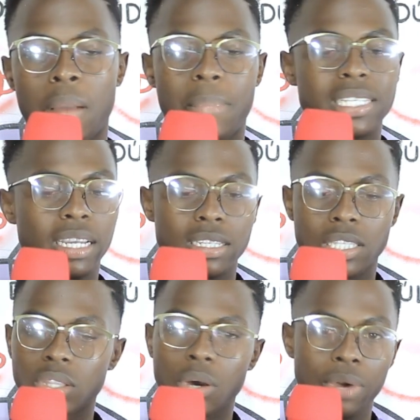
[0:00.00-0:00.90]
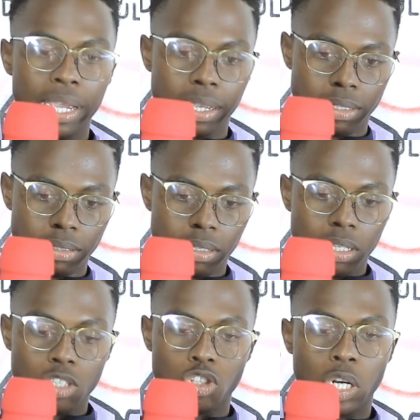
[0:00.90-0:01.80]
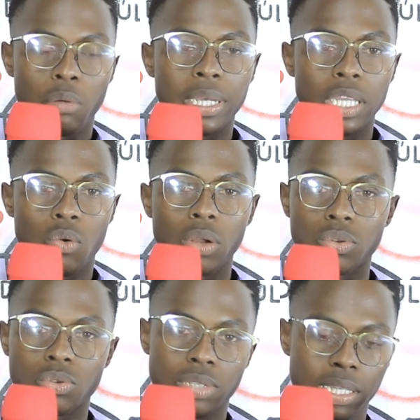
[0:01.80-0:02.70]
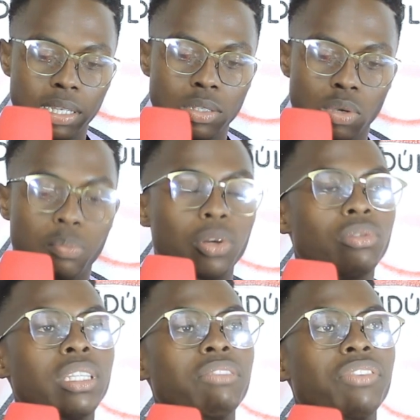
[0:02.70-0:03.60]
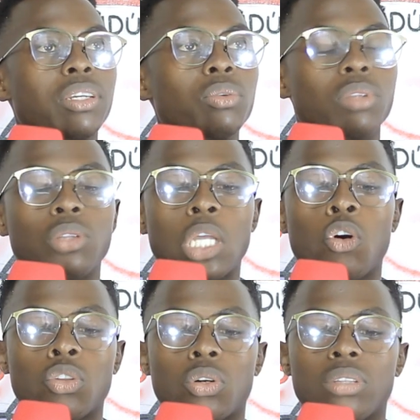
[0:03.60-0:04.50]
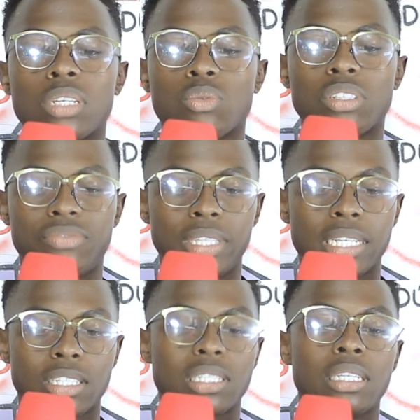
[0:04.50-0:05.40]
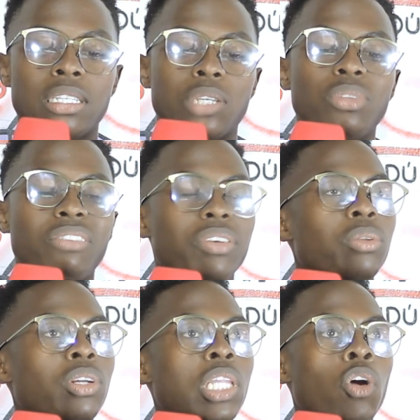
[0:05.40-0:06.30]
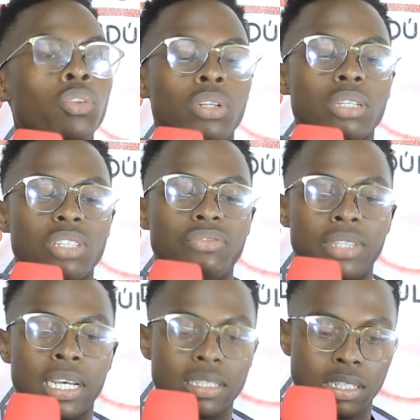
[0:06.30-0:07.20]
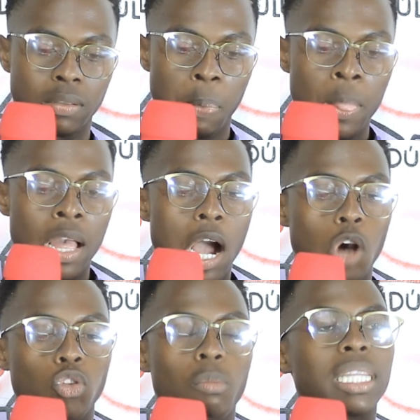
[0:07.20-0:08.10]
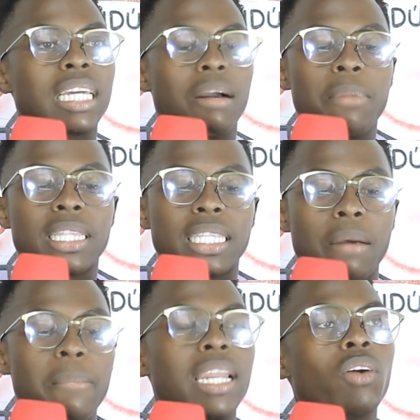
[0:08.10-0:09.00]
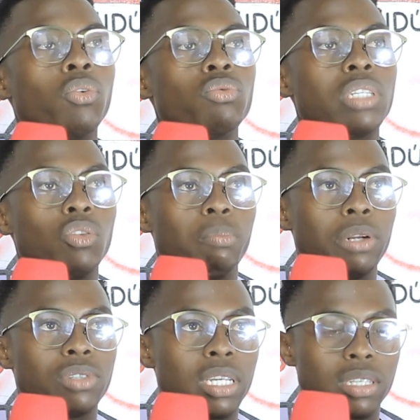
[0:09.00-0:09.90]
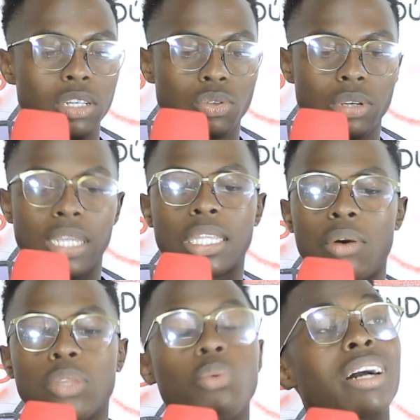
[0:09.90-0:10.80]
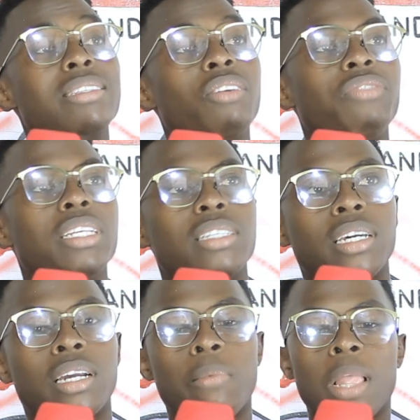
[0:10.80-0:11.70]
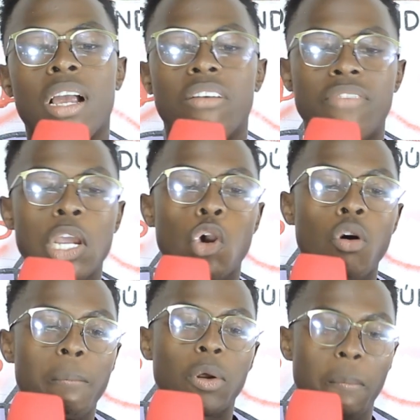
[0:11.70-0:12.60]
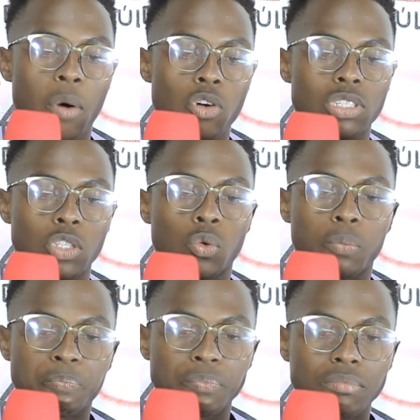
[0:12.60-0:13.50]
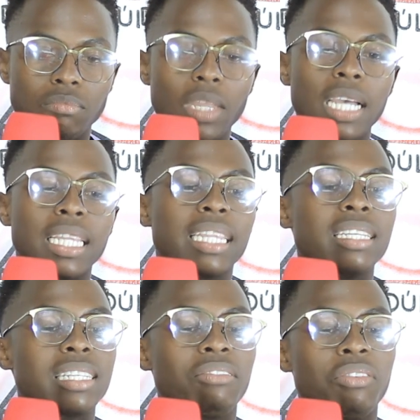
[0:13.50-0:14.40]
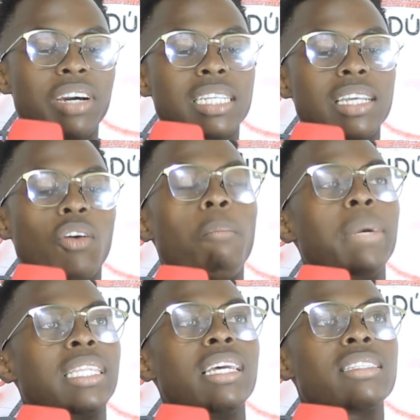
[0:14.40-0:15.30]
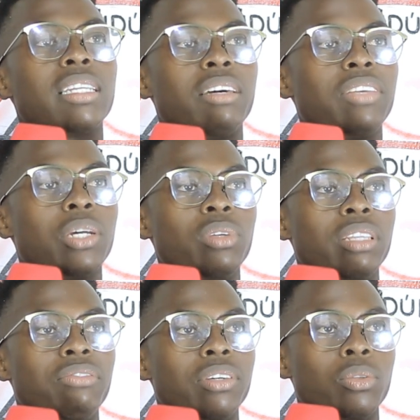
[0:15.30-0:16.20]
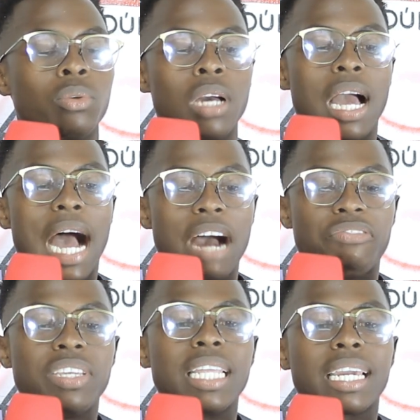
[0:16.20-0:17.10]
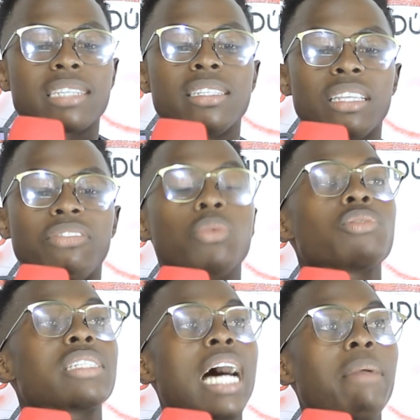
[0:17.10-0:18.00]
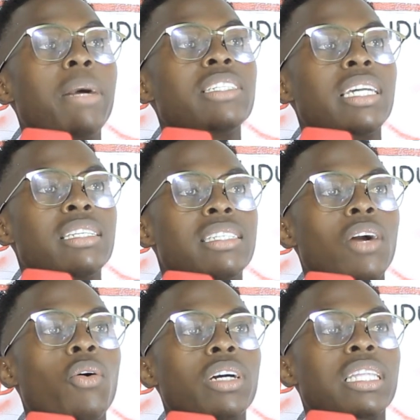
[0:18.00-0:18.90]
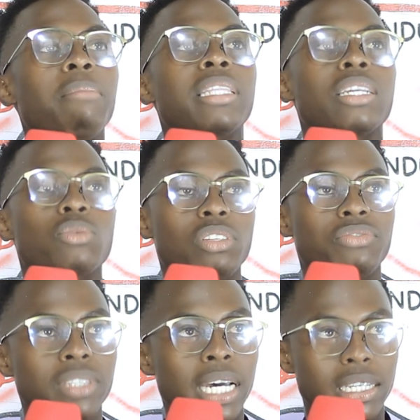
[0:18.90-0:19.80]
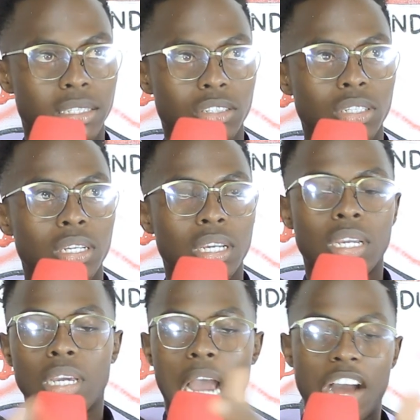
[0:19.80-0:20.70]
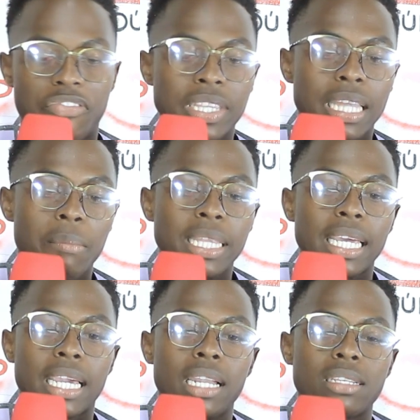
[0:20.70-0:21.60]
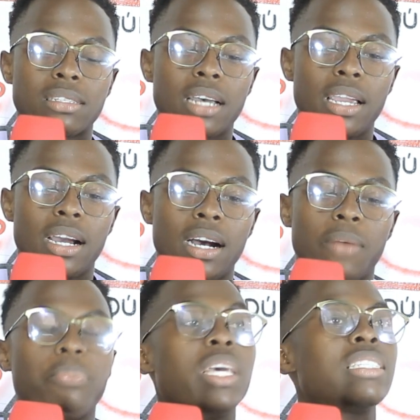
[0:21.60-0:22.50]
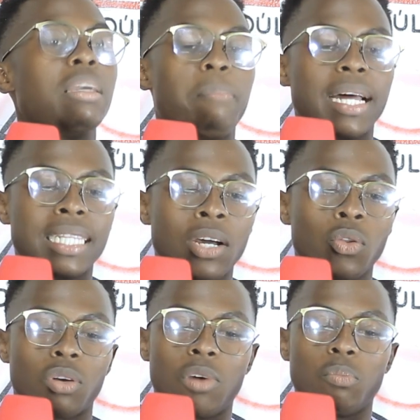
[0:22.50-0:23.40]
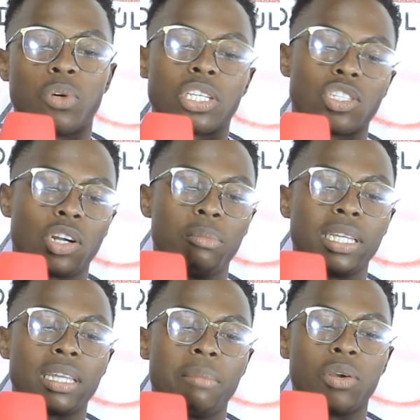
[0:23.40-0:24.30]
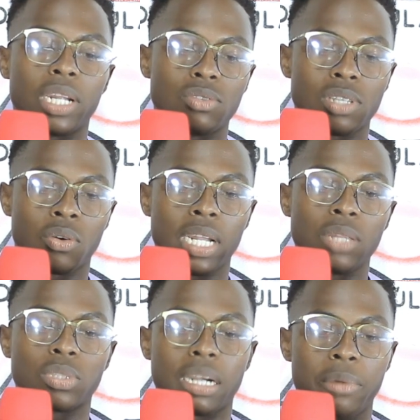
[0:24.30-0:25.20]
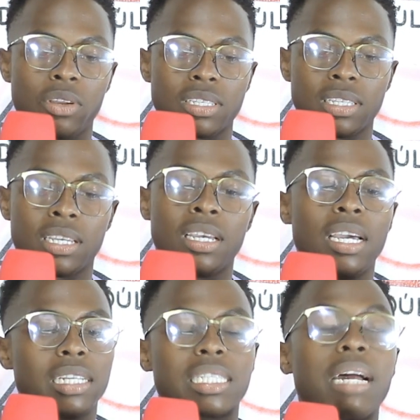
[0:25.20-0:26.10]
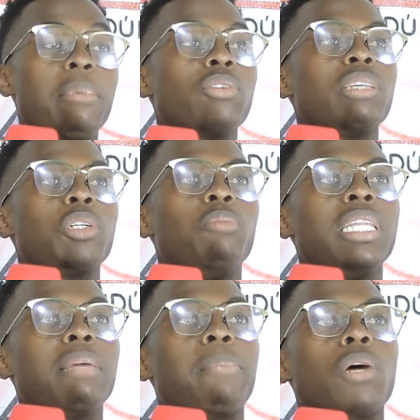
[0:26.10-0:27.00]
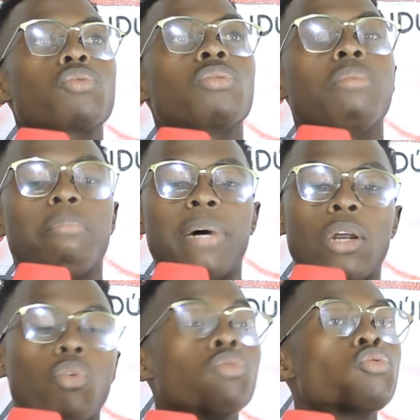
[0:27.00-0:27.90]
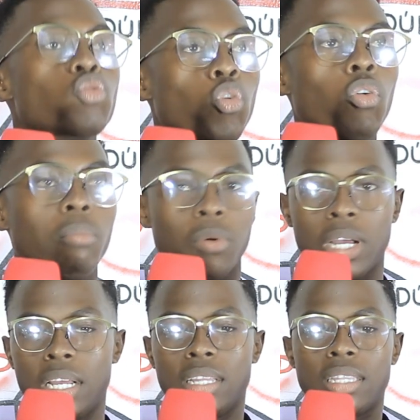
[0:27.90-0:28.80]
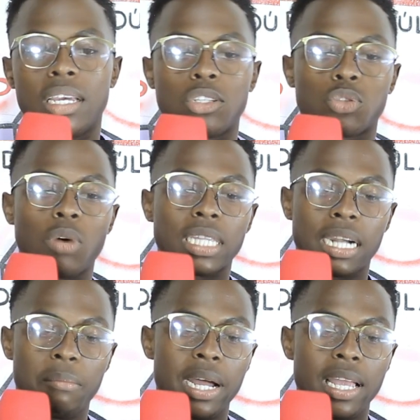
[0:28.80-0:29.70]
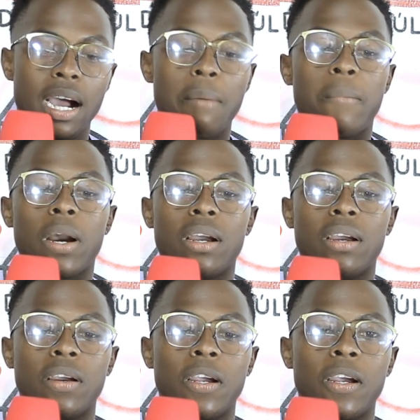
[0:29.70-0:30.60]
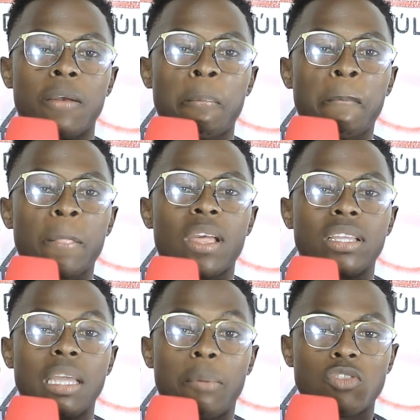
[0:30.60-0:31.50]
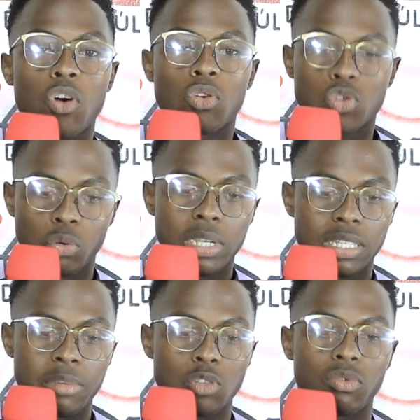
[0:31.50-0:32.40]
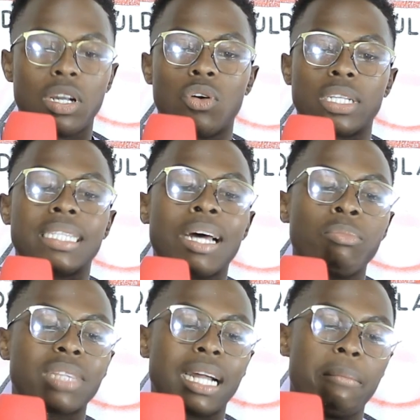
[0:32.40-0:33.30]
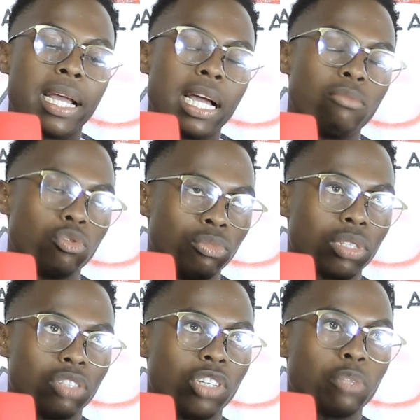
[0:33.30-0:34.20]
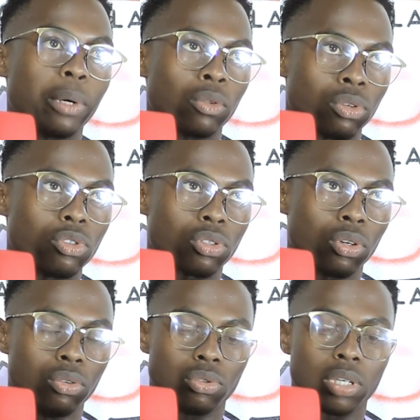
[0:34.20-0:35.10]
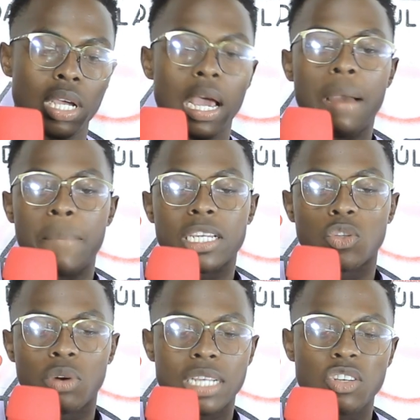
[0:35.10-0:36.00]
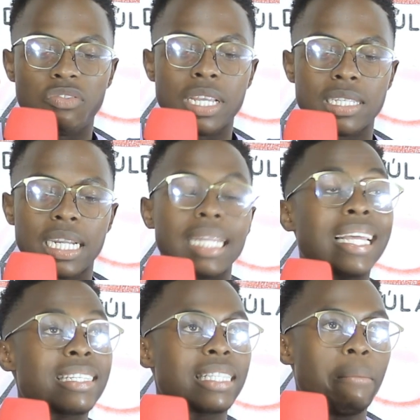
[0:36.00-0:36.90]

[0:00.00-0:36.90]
Mas a questão não é essa. Geralmente, quando sucede isso, é porque o indivíduo não tem controle das suas finanças. E se o indivíduo não tem controle das suas finanças, automaticamente também é conduzido pelos desejos. Então, okay. a educação financeira vem com o propósito de desenvolver essa competência na vida do indivíduo, a fim de que esse indivíduo saiba gerenciar corretamente as suas finanças. Ok. A fim também de que ele saia deste padrão normal, porque geralmente a maioria dos angolanos não trabalham assim, né? Eles trabalham simplesmente para o, para o consumo. Ok. Né? Estou a trabalhar, é, é, depois vou consumir este mesmo valor. Não trabalhamos muitas vezes para os nossos sonhos. Ok. Mas a educação financeira deste